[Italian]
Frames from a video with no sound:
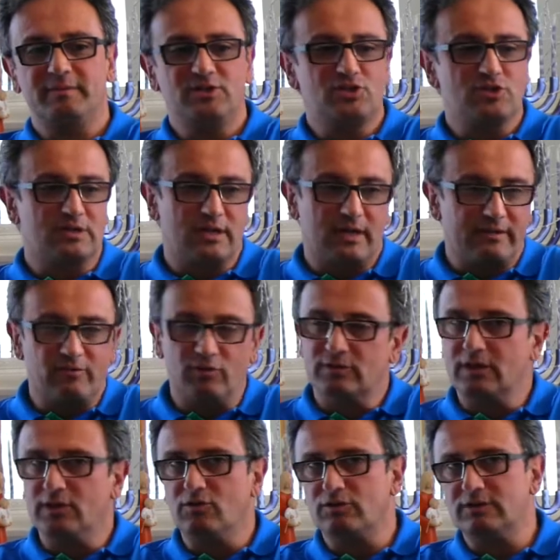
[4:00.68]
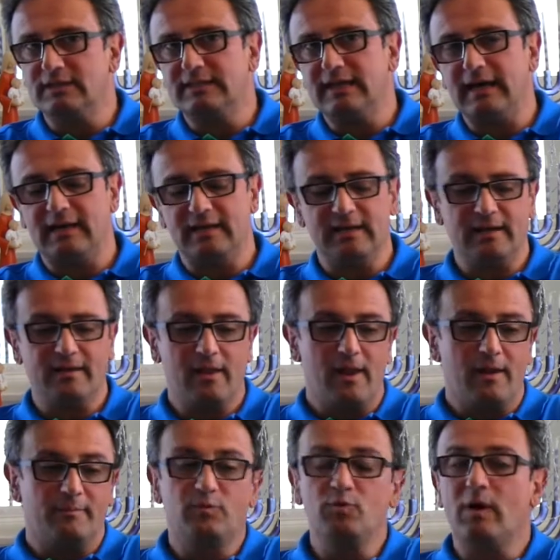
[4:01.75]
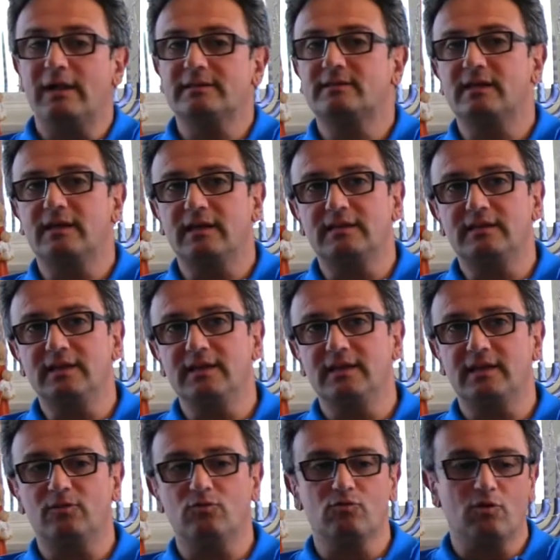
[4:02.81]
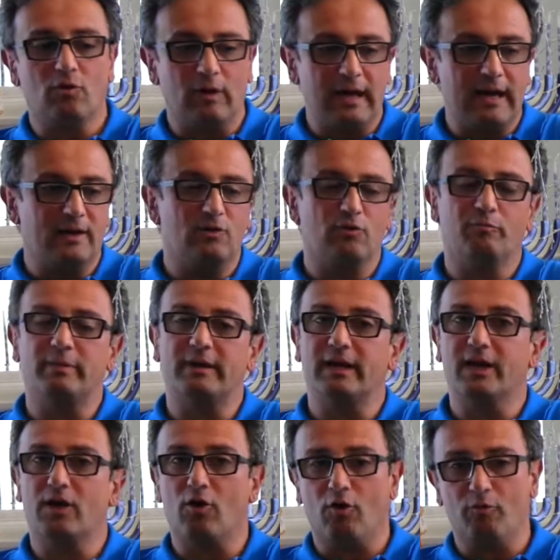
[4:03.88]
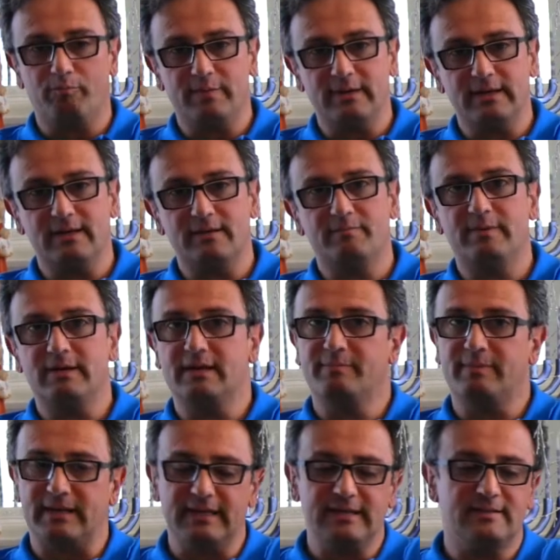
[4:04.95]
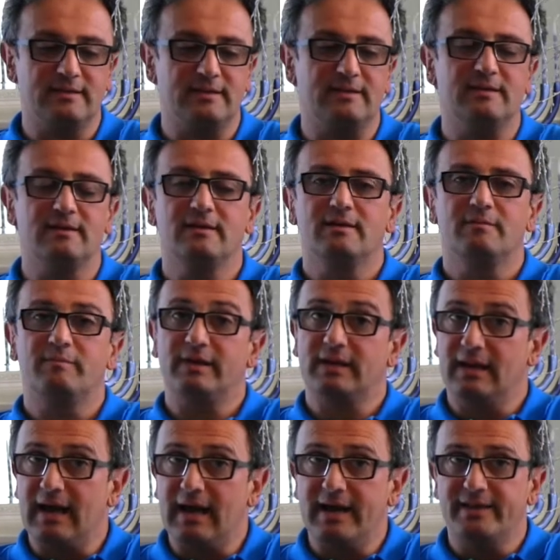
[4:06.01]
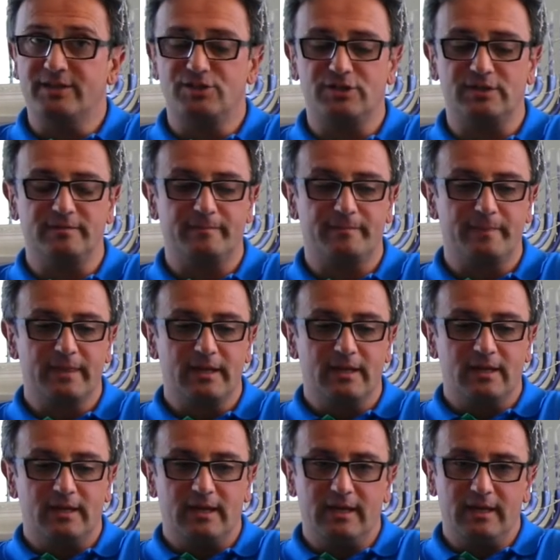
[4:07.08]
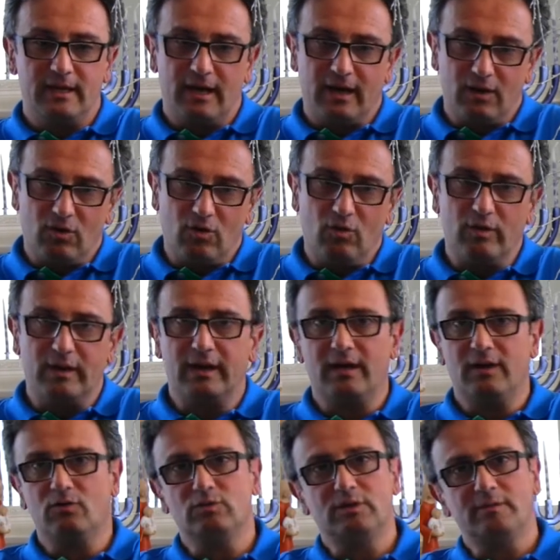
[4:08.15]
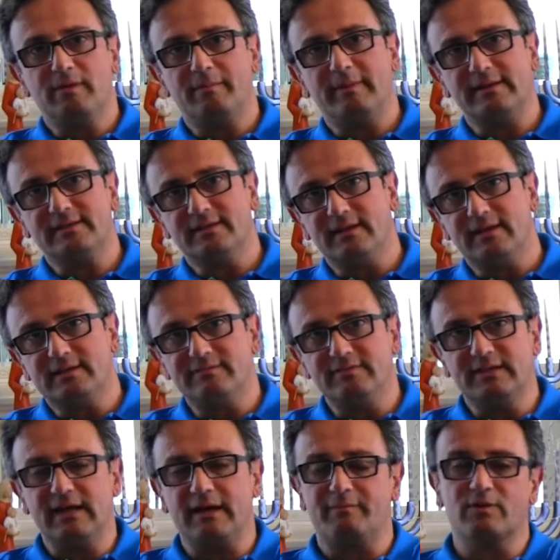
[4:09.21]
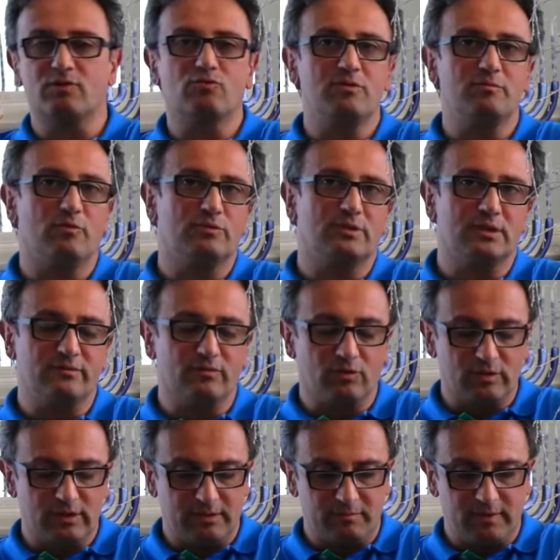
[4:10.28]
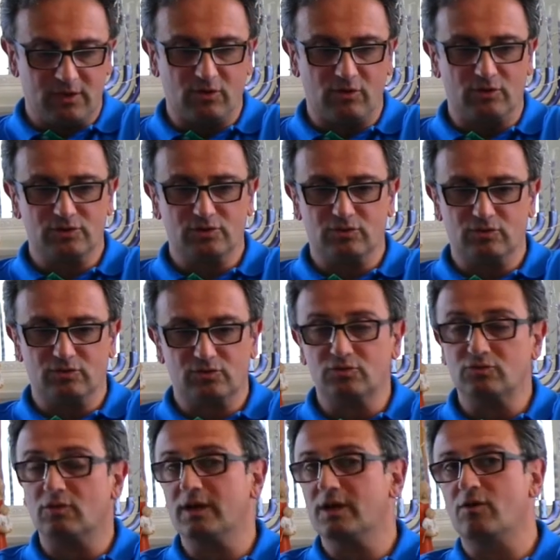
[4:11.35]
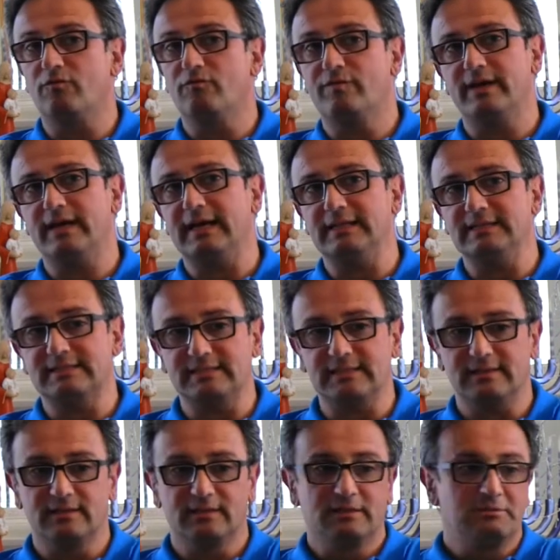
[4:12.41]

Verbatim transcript: amici che arrivano dal nord Italia, più altri ritiri lungo l'anno per le coppie, per i preti, per i laici. E ancora l'ultima parte dell'attività, per cui molti di voi mi conoscono, sono le conferenze.